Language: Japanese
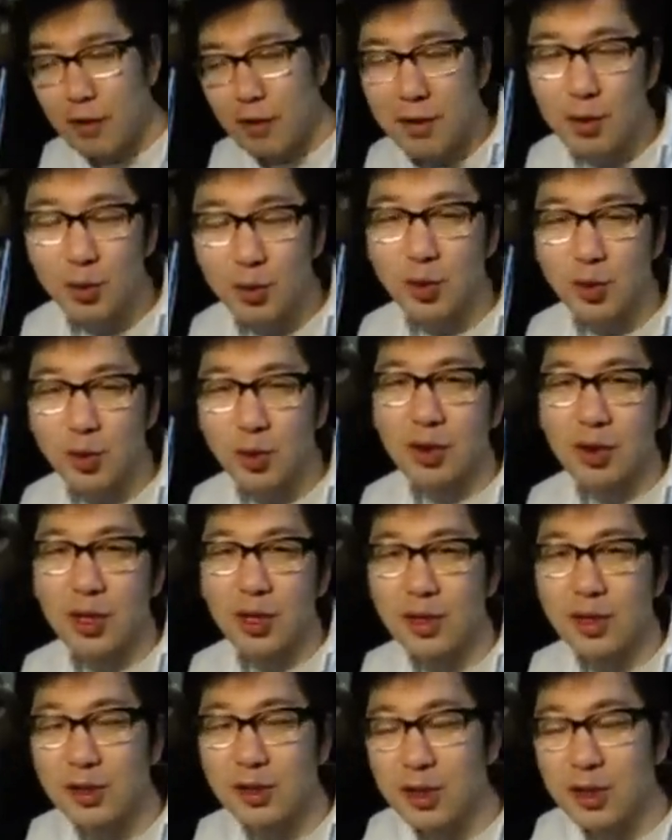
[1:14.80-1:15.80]
インコさんそんな
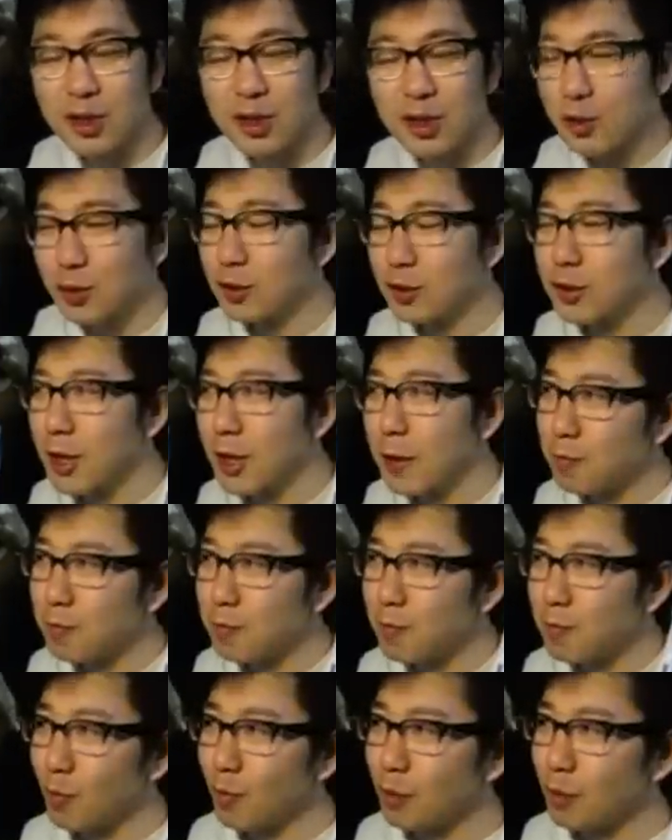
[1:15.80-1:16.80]
ハヤシライス作ってて。
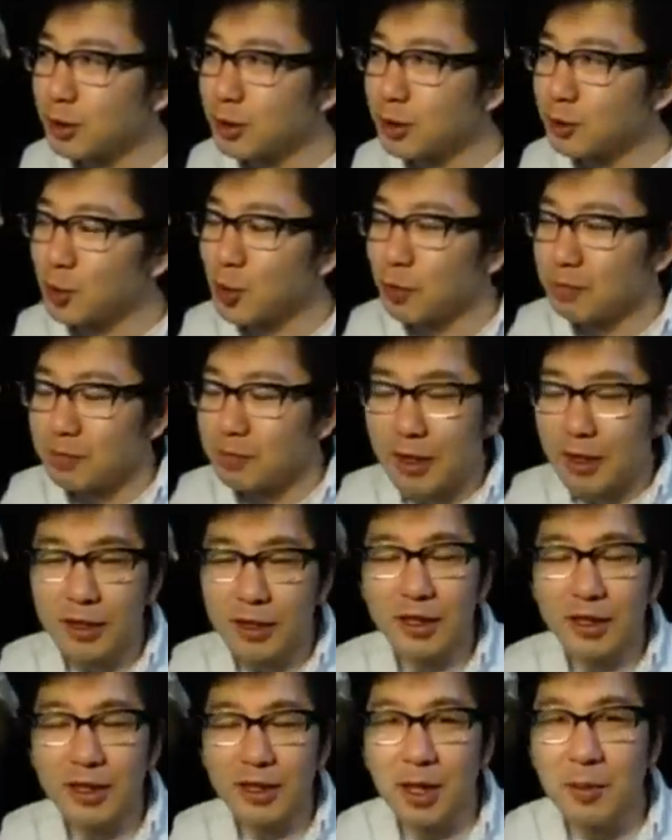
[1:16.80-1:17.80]
私も
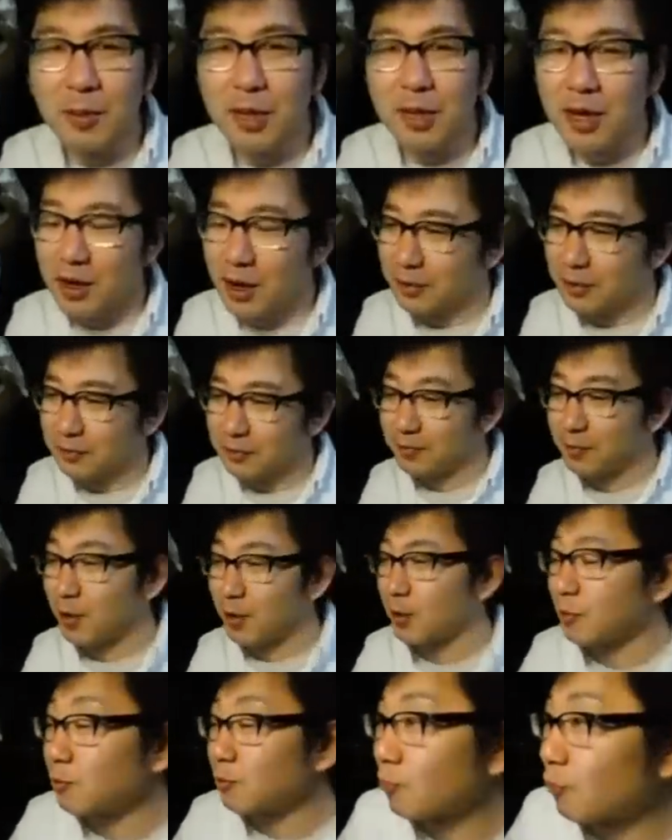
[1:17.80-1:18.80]
食べたいな。
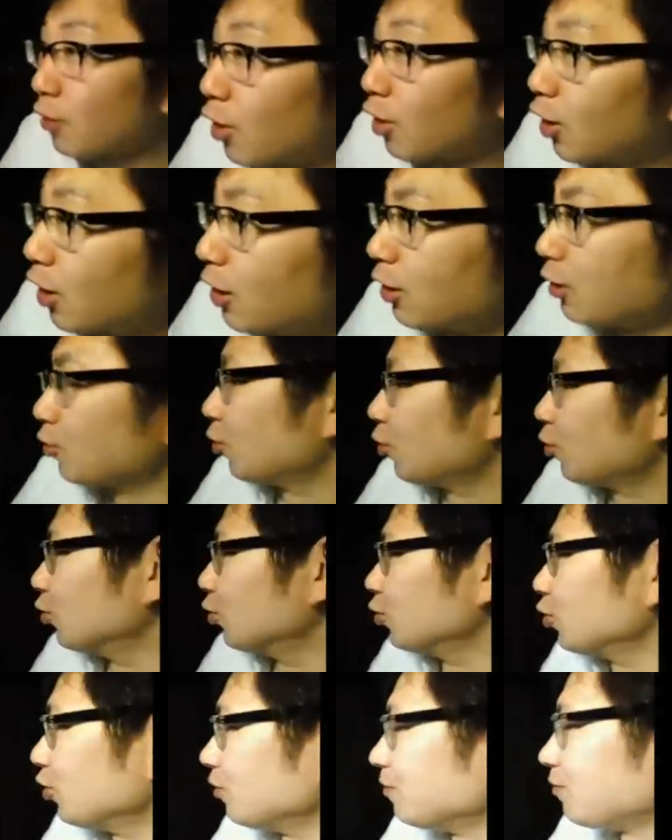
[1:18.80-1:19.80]
え、ほん
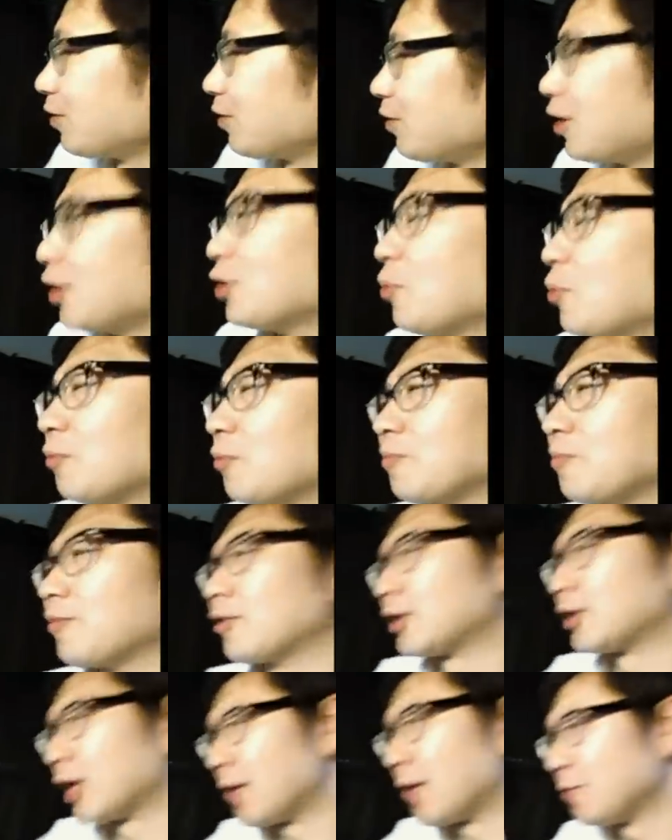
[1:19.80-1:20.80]
といや、
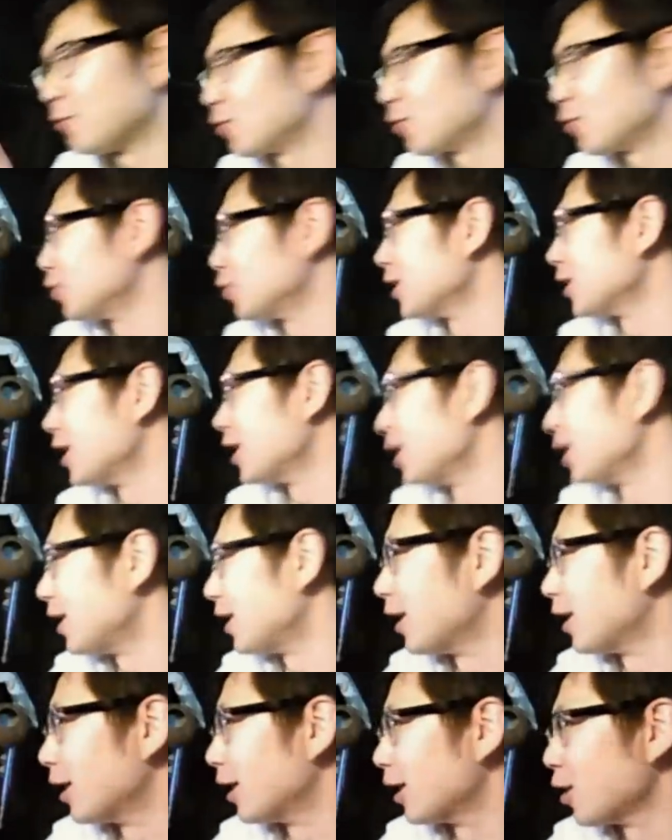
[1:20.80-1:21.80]
ちゃんと
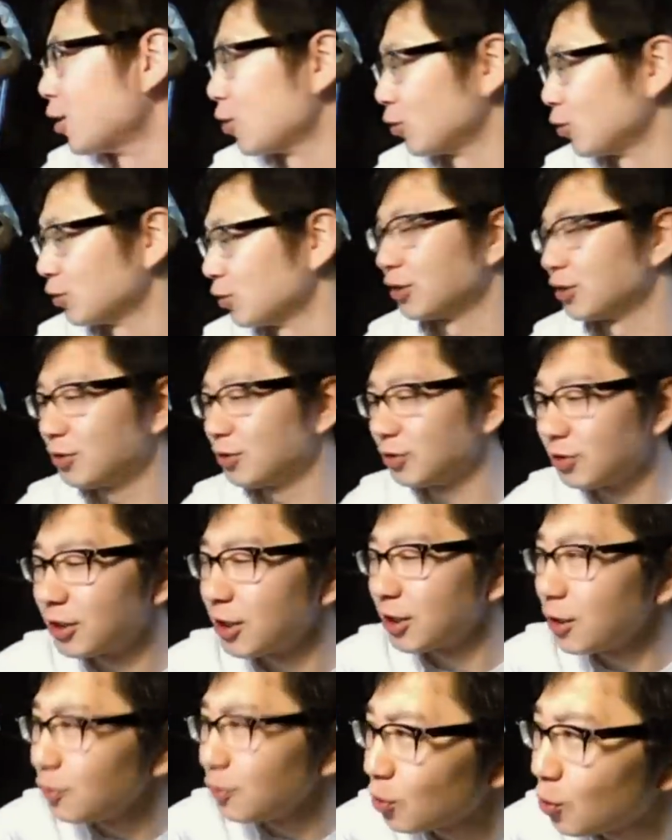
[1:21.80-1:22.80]
さ、作ってき
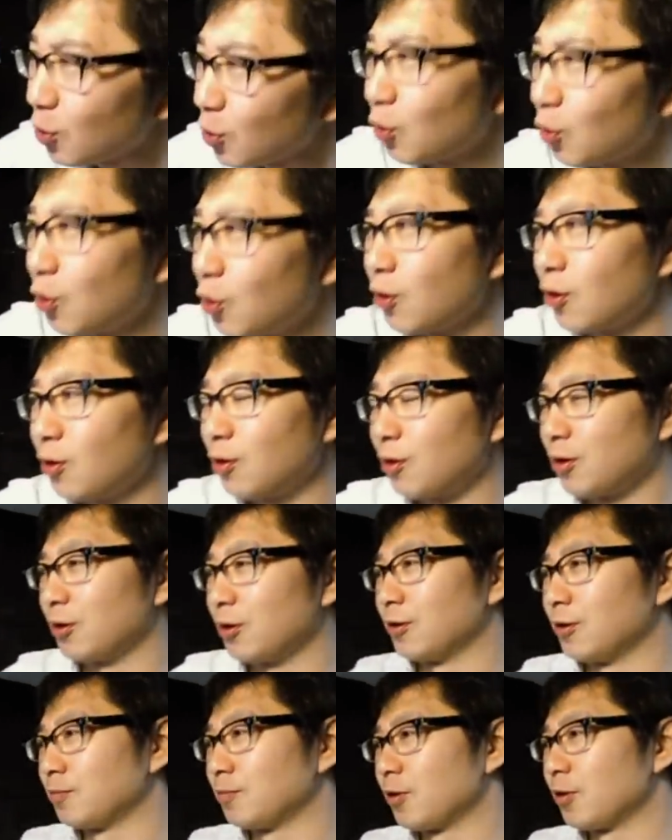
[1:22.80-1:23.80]
てんの
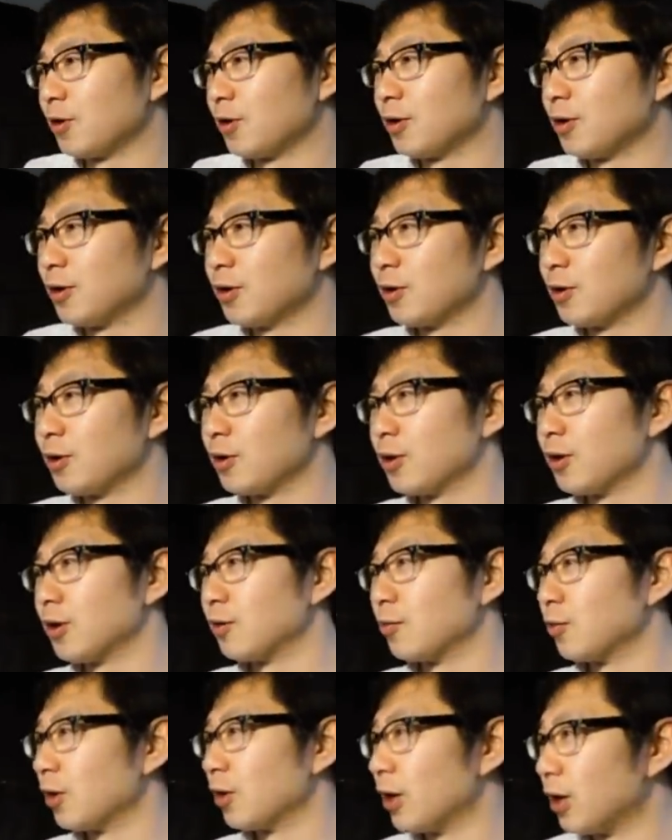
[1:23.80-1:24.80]
よ。
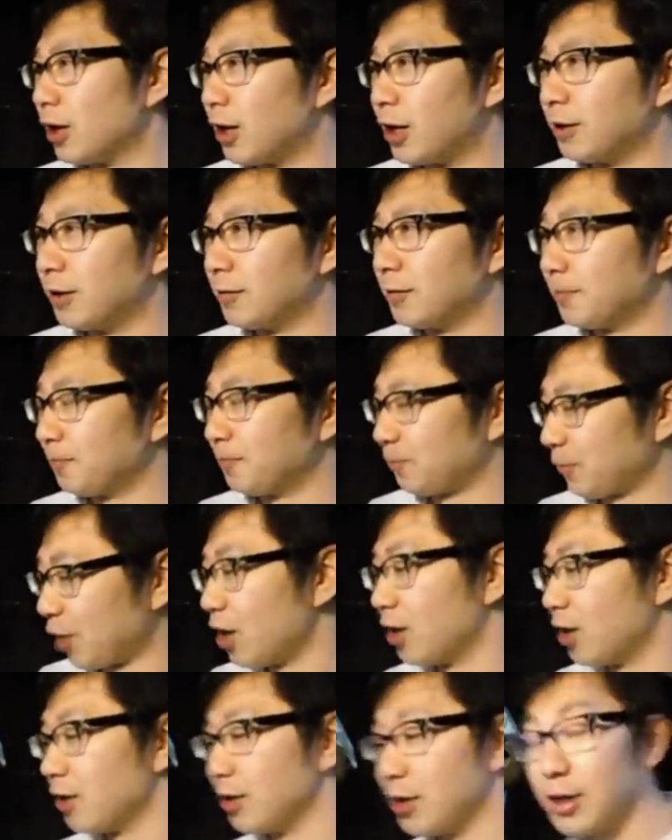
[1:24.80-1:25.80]
わああ
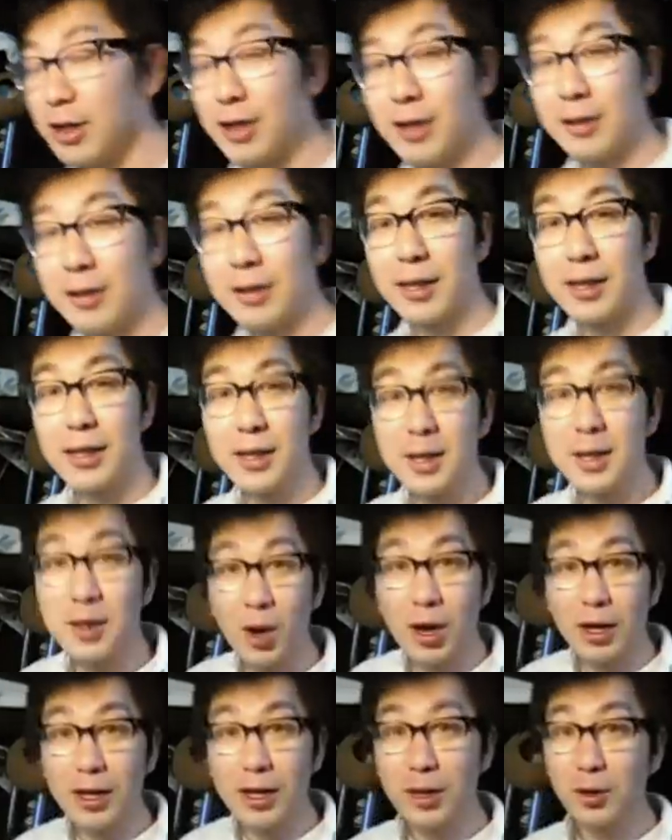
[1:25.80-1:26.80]
いいの
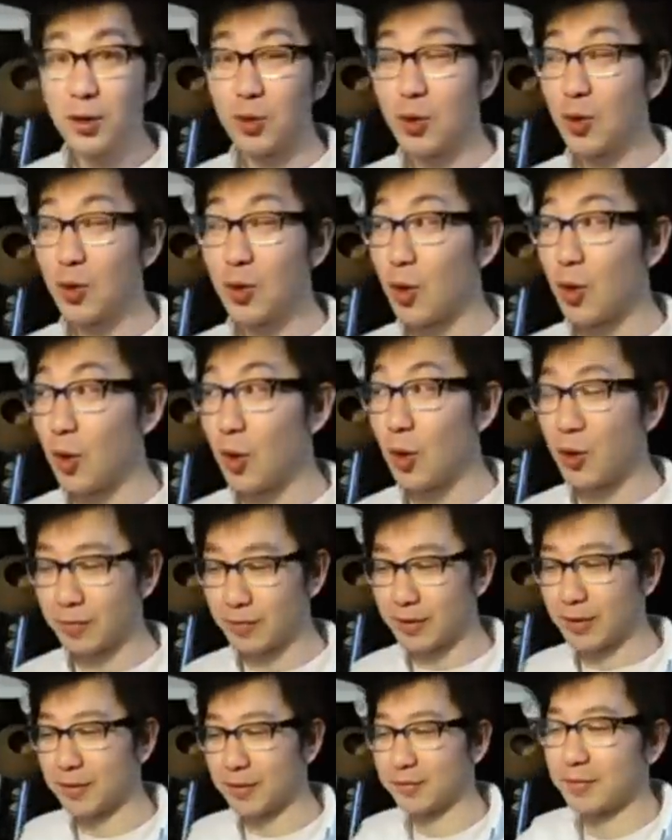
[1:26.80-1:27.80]
ありがとう
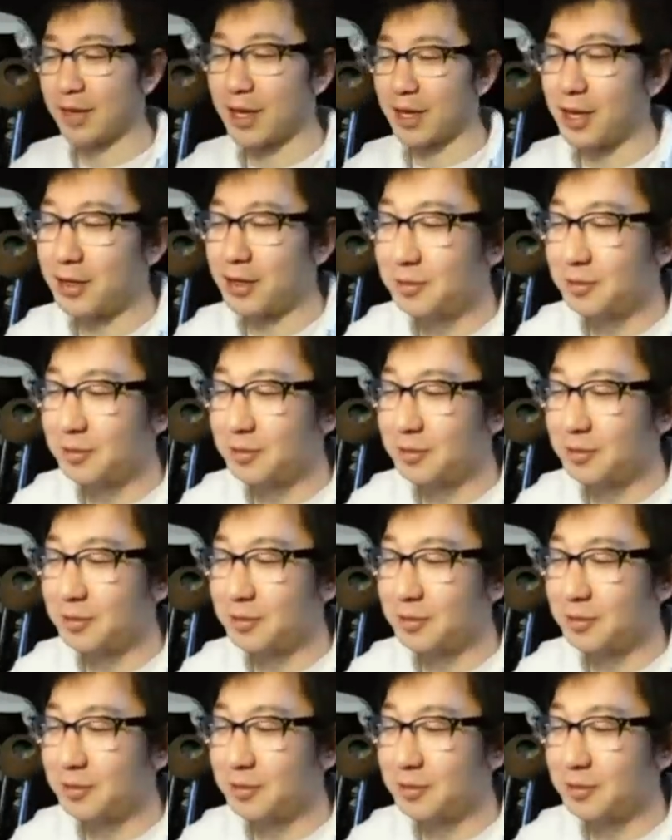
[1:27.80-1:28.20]
え